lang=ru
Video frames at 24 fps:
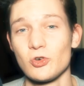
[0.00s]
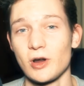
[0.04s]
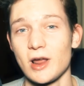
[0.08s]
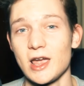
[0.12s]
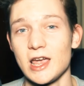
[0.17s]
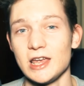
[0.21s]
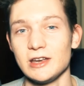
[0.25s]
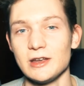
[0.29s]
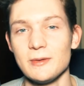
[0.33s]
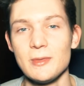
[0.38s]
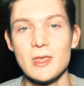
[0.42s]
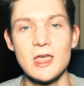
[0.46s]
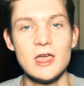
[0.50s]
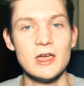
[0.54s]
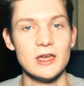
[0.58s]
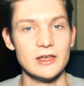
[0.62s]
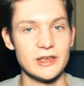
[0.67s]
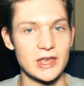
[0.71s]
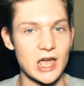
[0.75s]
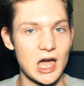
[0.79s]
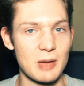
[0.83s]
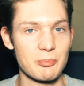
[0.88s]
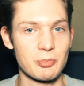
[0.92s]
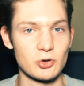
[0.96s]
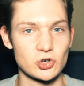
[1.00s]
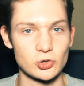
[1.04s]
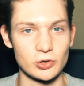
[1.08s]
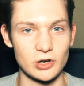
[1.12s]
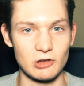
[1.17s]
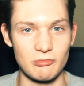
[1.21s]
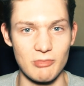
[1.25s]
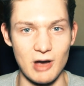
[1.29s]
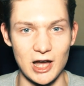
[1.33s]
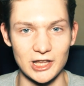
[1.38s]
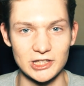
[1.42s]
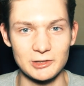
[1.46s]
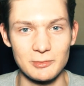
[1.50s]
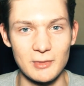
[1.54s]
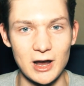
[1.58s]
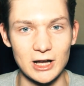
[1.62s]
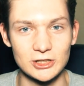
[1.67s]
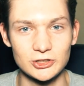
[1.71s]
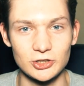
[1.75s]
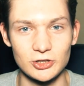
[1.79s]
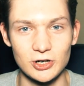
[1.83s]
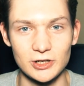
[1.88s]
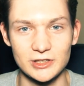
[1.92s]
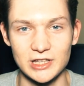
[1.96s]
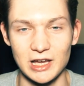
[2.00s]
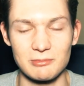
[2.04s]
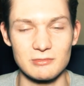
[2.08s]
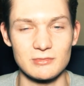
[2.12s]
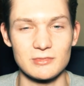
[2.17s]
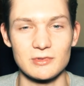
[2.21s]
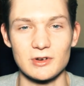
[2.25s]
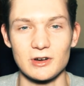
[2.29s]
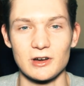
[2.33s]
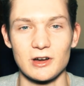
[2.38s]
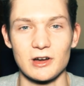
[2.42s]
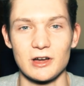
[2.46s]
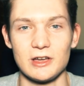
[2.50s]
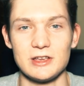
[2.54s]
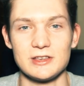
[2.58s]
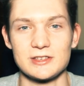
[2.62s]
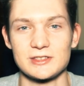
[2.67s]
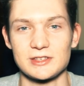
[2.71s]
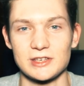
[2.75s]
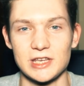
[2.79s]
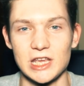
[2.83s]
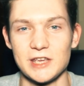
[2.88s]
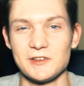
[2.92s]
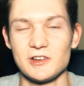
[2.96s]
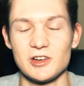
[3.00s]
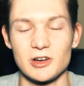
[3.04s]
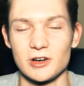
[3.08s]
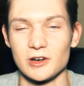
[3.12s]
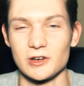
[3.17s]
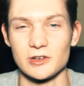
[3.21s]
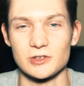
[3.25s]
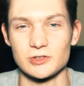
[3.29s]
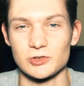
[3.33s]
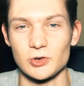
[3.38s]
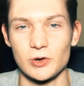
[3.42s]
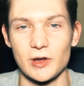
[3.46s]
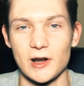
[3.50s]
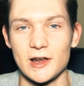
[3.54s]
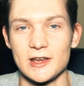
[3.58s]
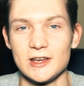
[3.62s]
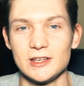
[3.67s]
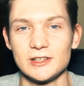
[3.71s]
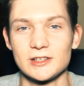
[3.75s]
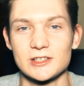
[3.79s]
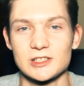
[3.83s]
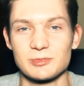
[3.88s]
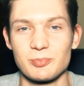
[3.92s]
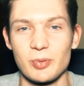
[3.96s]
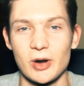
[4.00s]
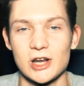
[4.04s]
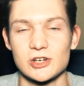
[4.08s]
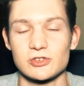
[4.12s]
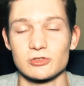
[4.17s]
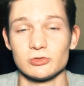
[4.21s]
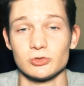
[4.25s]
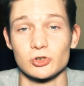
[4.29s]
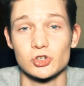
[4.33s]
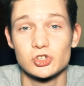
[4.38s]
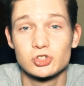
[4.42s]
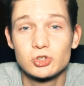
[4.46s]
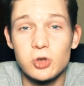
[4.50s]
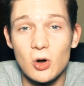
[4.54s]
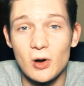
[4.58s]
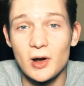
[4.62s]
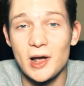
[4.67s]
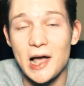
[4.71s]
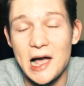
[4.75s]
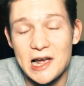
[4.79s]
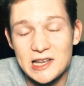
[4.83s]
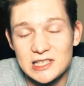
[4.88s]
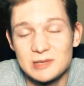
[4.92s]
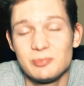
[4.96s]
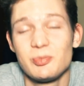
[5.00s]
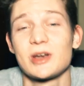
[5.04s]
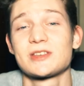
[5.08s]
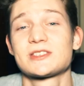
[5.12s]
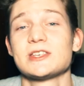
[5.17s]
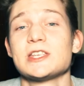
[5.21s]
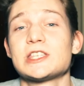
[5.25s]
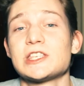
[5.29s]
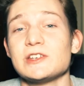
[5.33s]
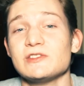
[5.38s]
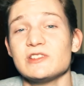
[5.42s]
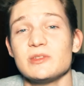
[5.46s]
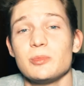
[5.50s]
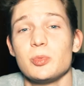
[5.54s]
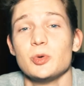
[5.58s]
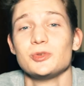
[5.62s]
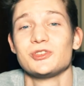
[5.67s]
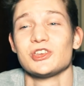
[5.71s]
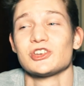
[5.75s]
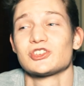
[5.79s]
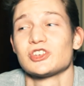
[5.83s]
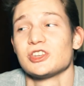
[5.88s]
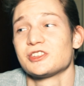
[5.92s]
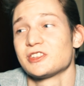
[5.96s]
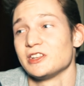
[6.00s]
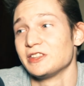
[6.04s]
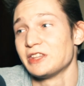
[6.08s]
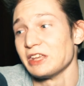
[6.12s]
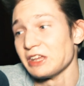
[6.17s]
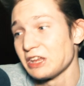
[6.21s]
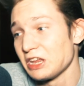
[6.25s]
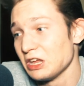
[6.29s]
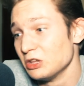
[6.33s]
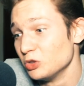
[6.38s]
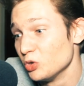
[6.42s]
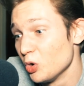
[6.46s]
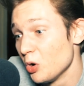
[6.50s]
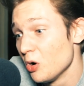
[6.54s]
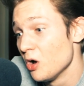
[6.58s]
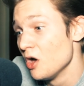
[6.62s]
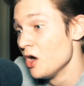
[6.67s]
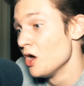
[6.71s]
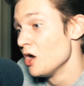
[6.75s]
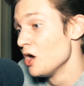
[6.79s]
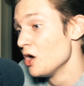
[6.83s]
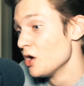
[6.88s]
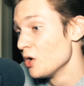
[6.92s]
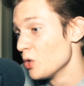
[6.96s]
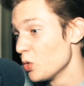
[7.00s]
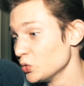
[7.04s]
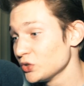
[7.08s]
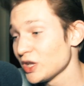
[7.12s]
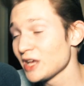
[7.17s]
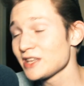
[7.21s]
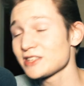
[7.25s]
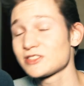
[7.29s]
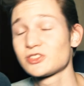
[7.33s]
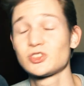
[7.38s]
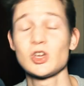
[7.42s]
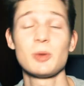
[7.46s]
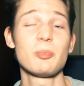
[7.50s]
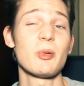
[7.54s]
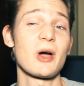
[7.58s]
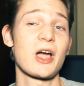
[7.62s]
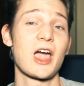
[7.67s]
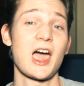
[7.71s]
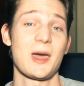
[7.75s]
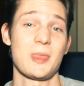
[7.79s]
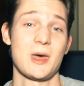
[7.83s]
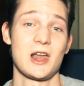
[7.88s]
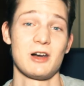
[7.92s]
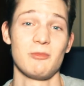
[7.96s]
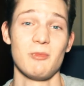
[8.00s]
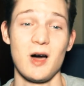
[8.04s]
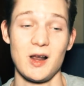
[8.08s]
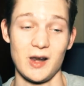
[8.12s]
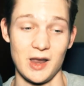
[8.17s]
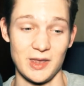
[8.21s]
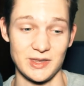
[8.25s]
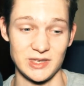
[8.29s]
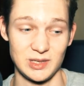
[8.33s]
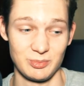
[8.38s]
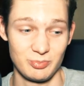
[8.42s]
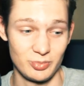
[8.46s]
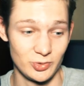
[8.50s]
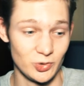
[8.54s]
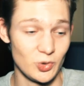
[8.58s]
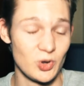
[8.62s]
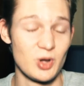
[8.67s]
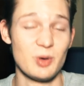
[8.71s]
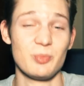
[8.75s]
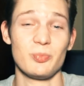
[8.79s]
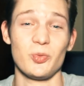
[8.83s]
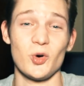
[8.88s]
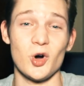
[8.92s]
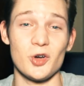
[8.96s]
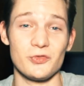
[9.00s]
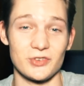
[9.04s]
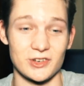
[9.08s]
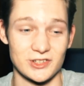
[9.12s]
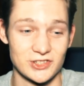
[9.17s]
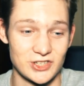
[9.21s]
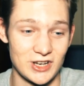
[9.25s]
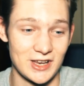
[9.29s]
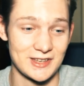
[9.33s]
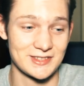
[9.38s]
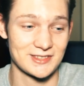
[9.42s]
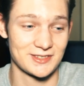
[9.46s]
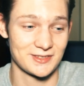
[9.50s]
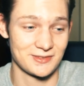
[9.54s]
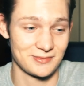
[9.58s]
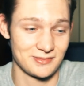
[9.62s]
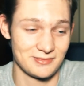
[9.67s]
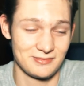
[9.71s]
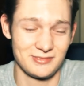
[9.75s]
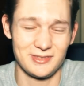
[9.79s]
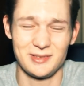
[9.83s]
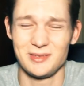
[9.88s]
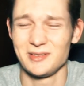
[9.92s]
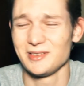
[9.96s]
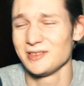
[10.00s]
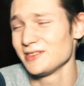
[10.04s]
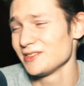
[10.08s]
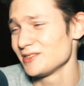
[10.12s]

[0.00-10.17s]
в Украине. Я пишу ребятам, которые там э, из Киева, из Украины, спрашиваю, ну что, как теперь с этим вы будете жить? И они такие, ну, у нас все пока нормально, типа, ну и пофиг, сейчас... Э,